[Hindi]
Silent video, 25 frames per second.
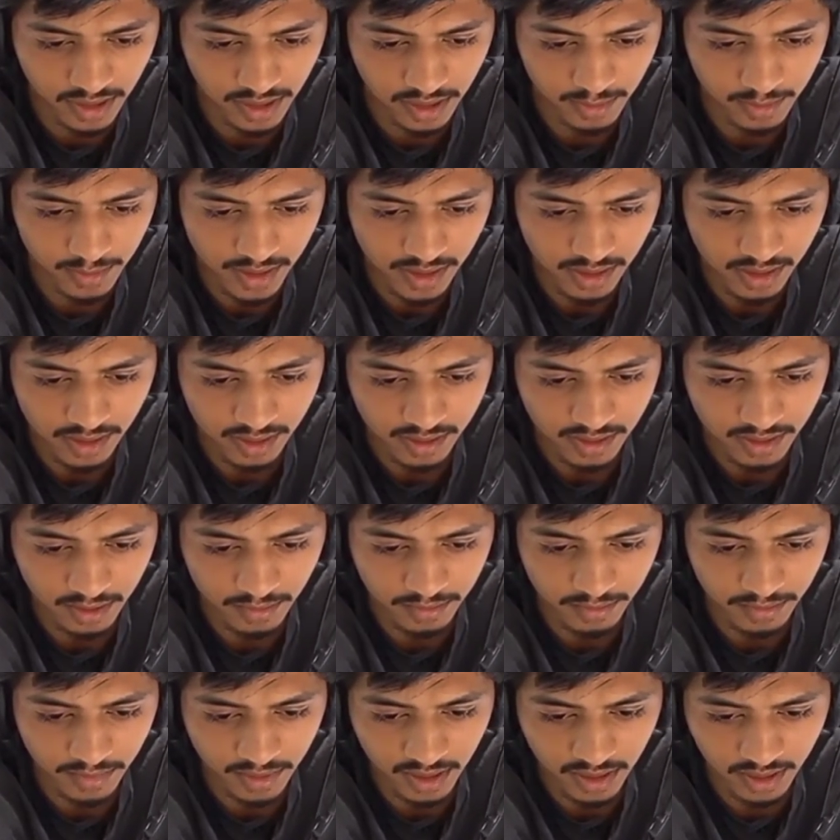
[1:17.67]
पर अभी
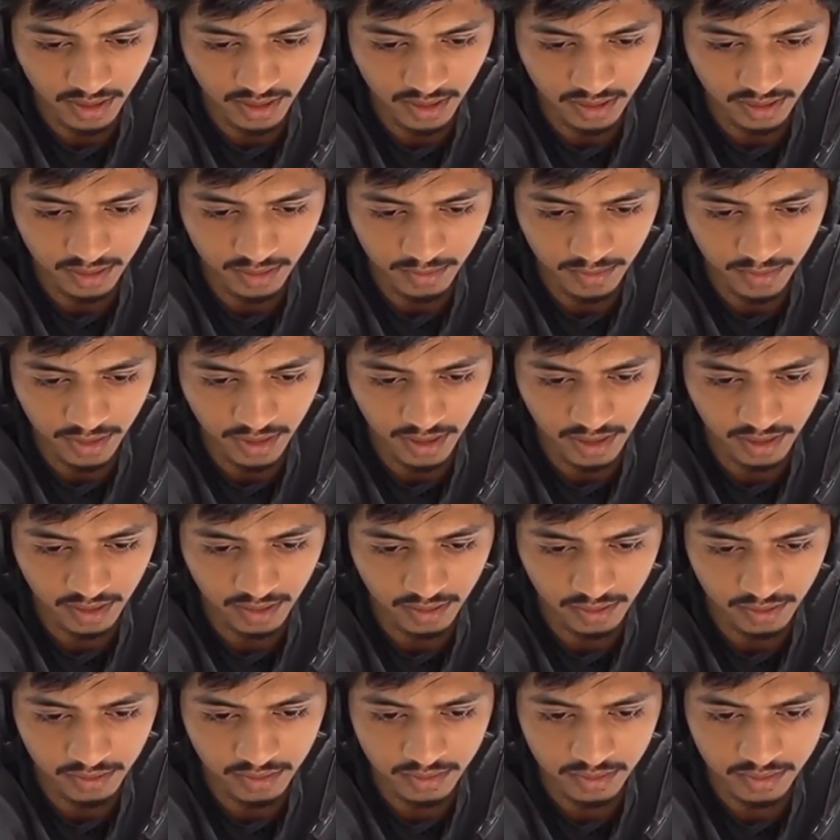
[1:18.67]
जम नहीं रहे तो मैं क्या
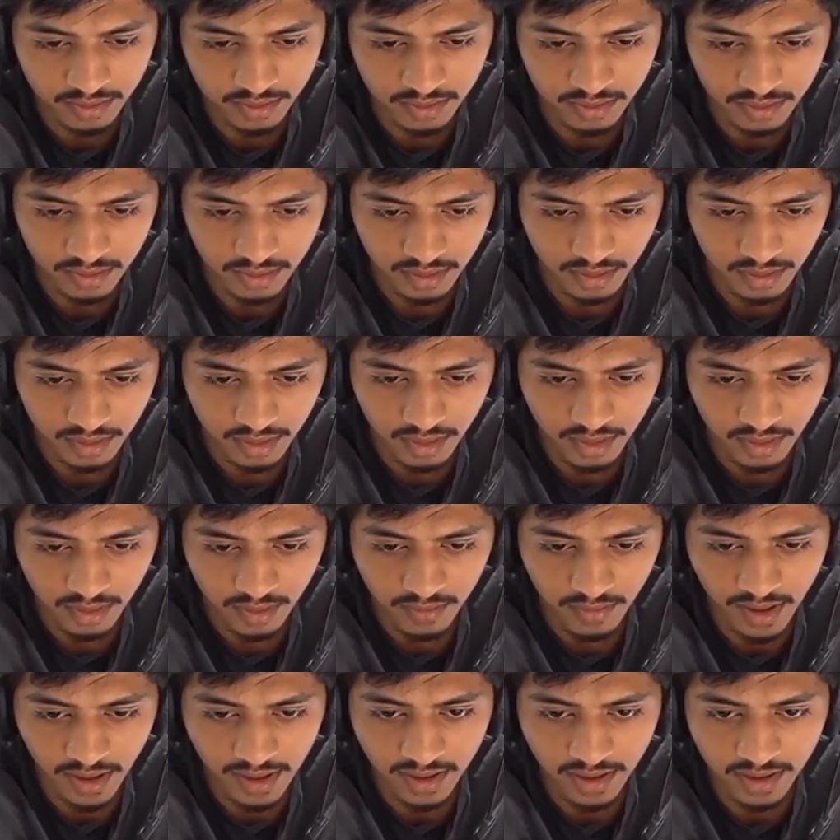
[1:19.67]
करूँ
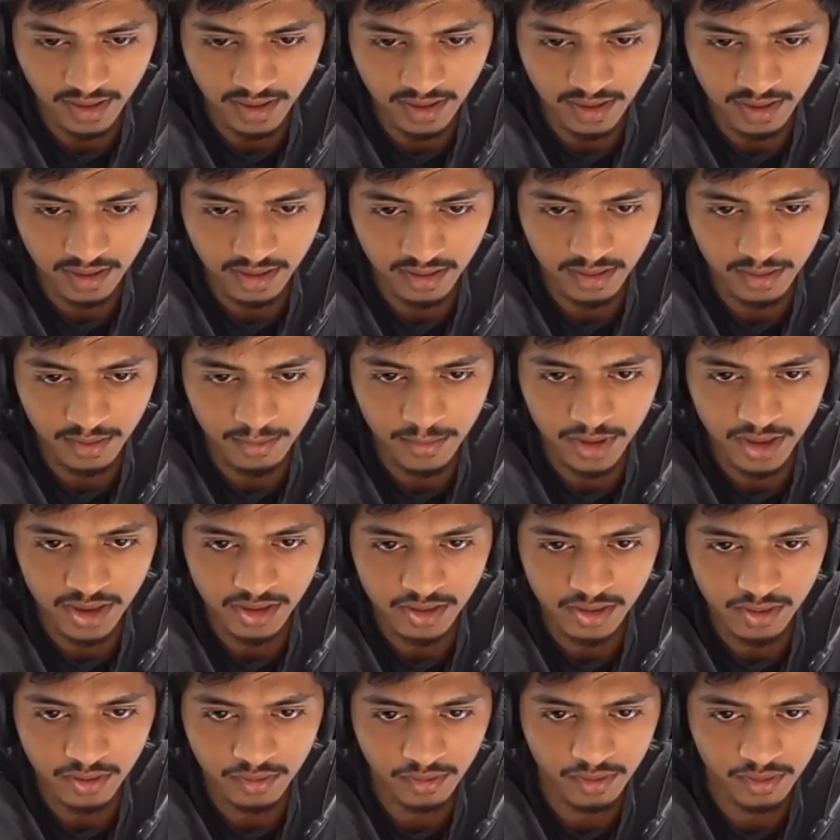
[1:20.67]
वाई डिड टी एस एम
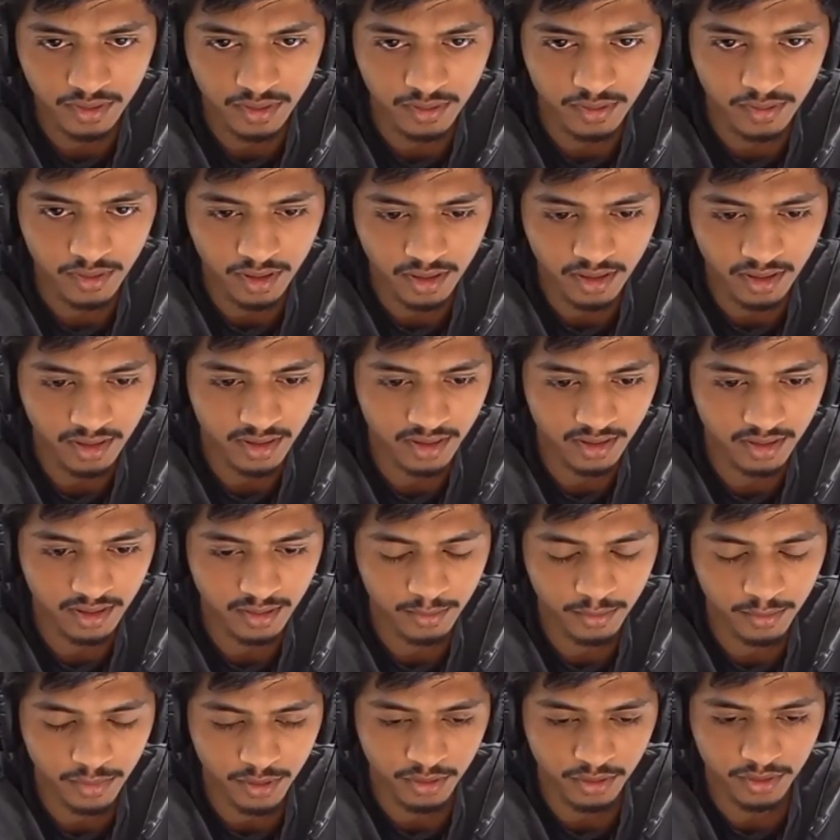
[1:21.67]
बेंच यू फॉर वॉट
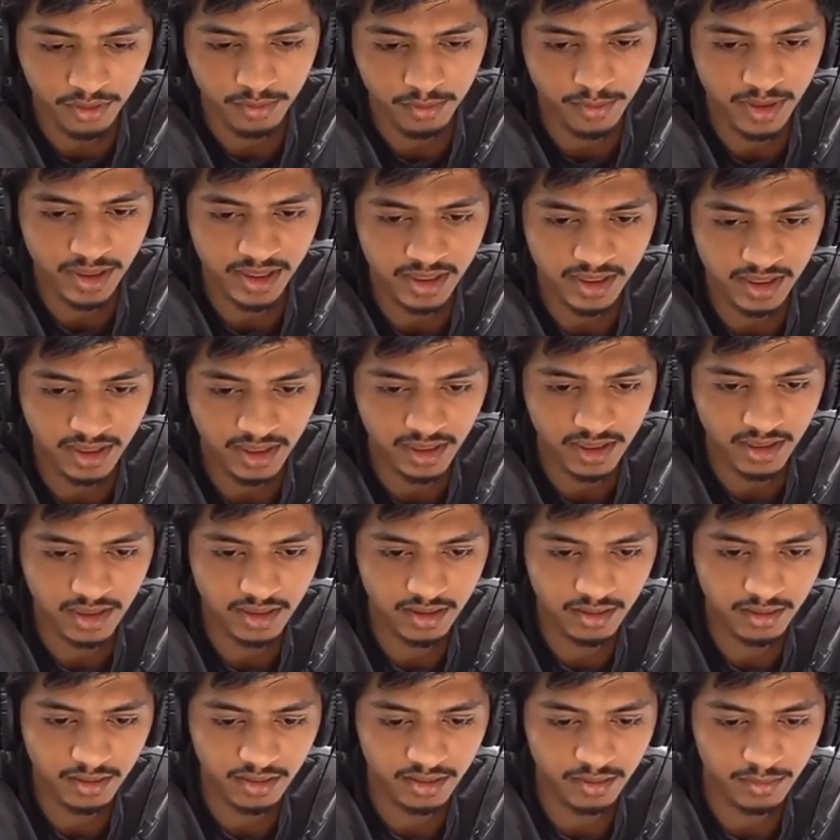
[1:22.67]
रीज़न ब्रो
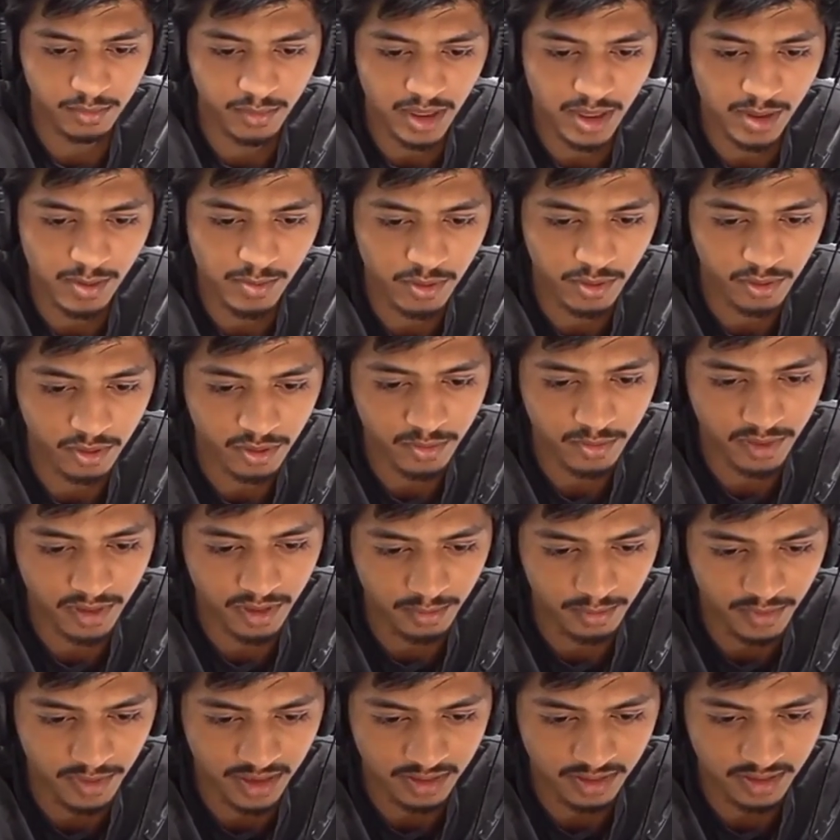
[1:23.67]
बेसिकली मे भी उनको
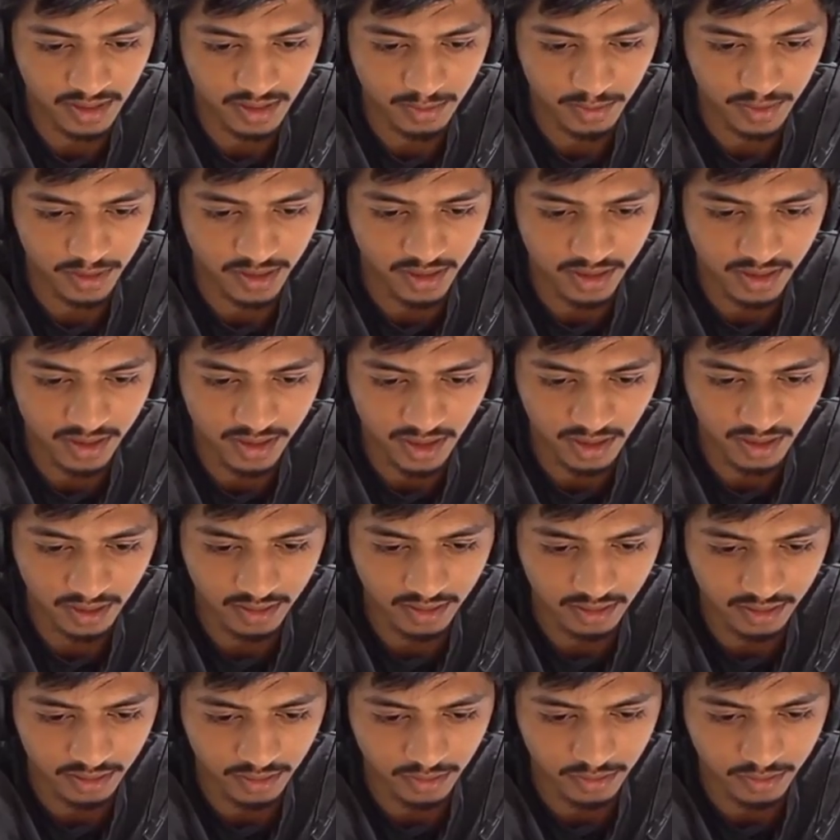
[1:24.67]
मेरा प्ले स्टाइल पसंद नहीं आ
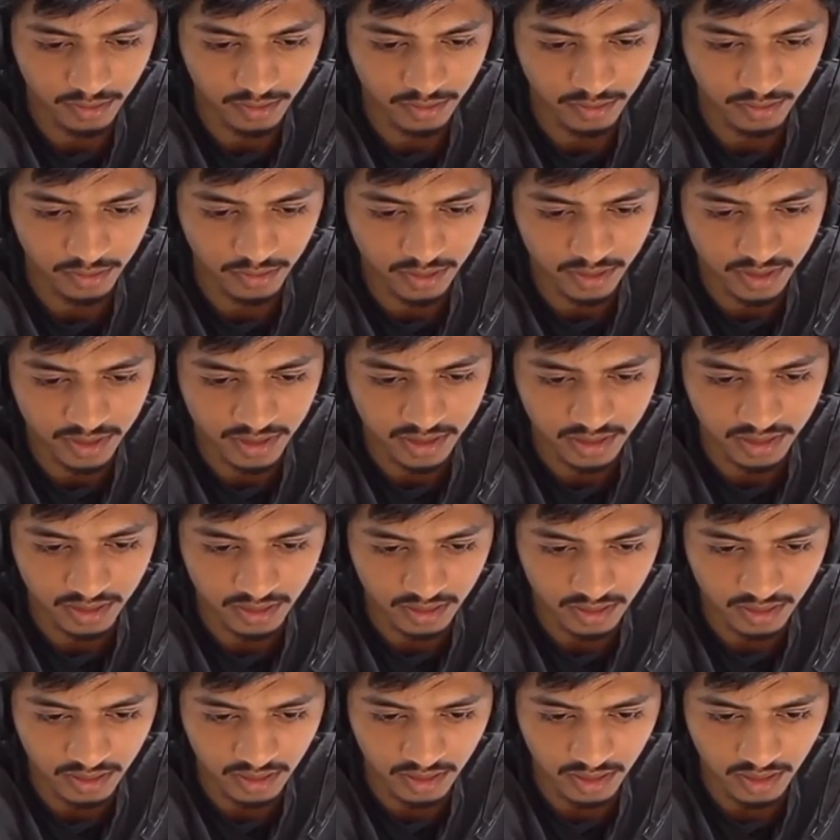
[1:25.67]
रहा था तो कुछ
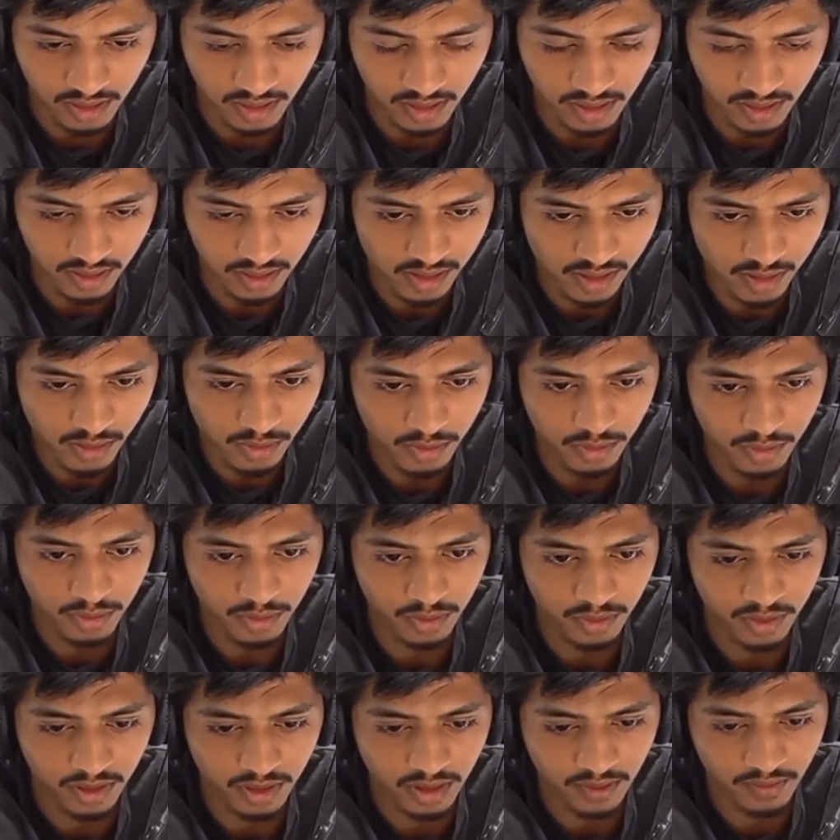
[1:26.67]
न्यू
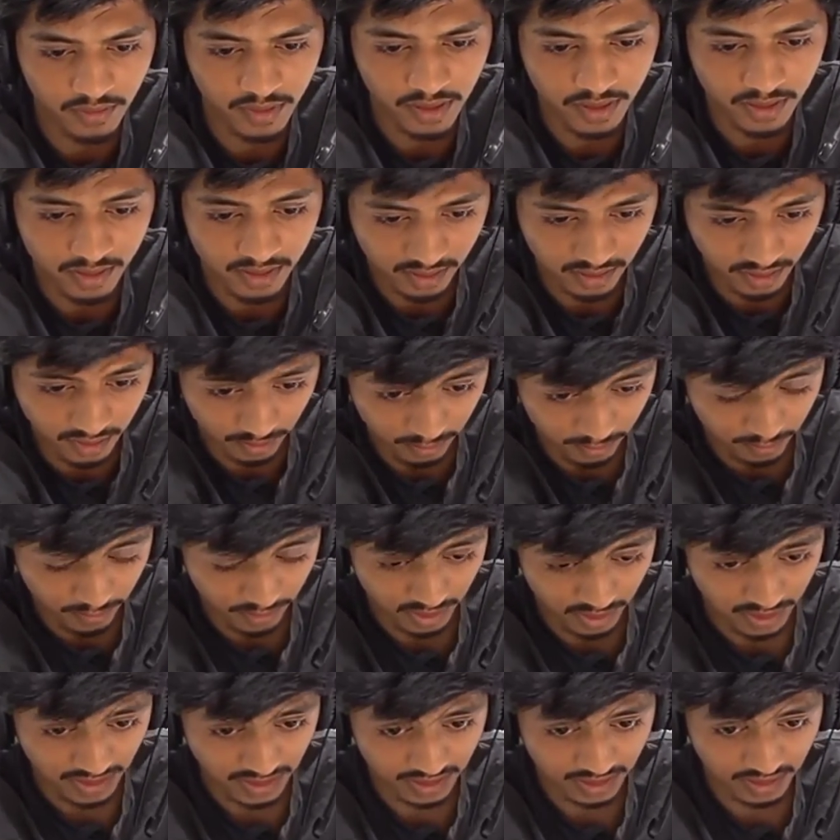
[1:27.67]
डिफरेंट चीज़ें
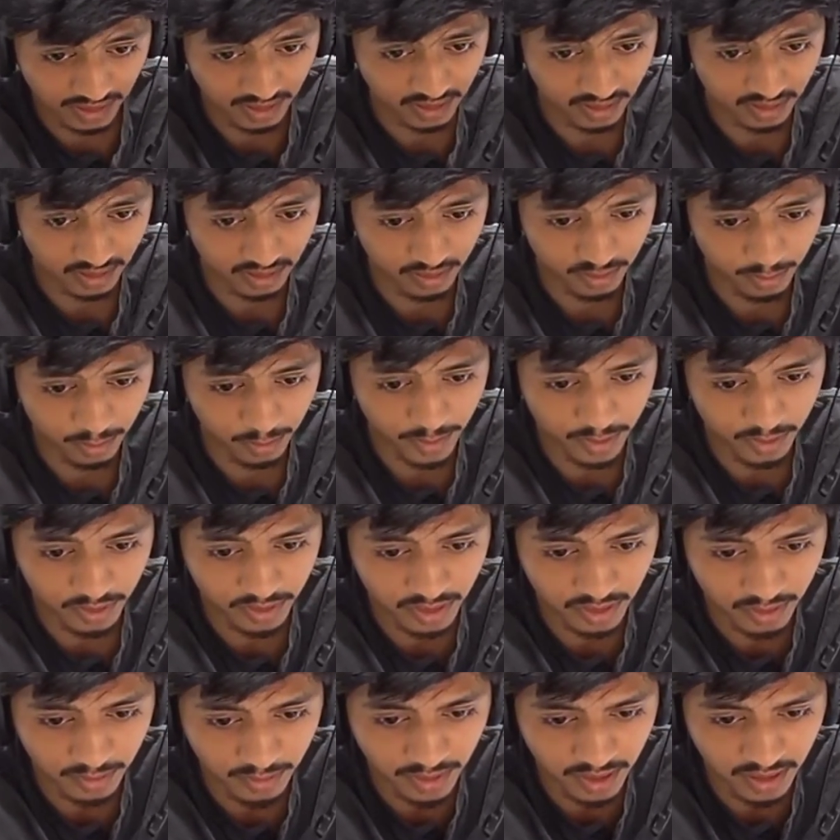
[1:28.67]
ट्राई करने थे तो पर
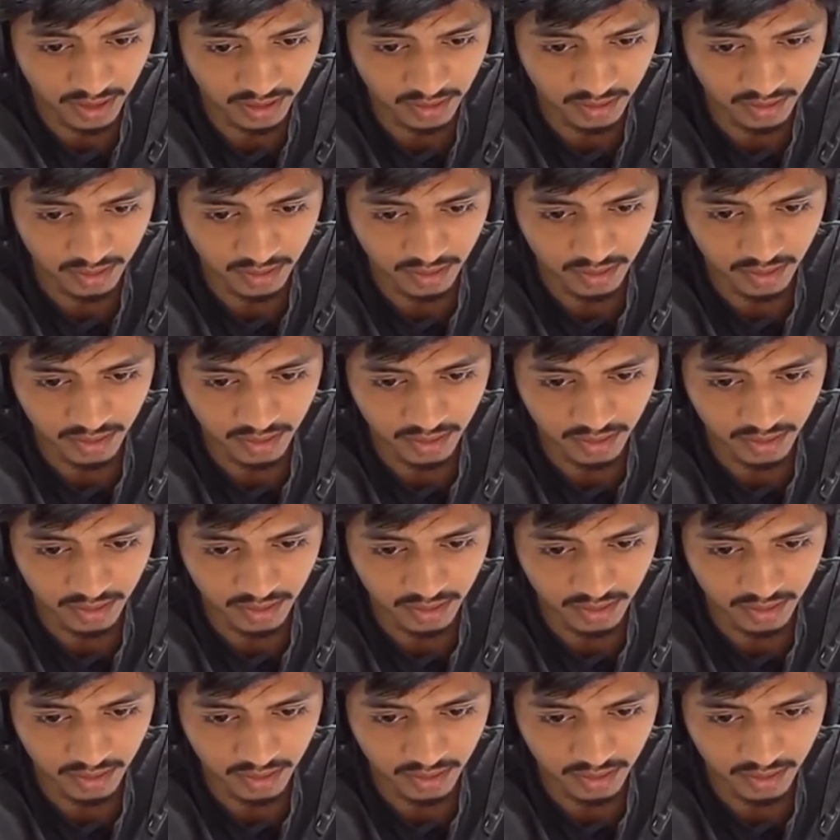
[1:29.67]
उससे मेरा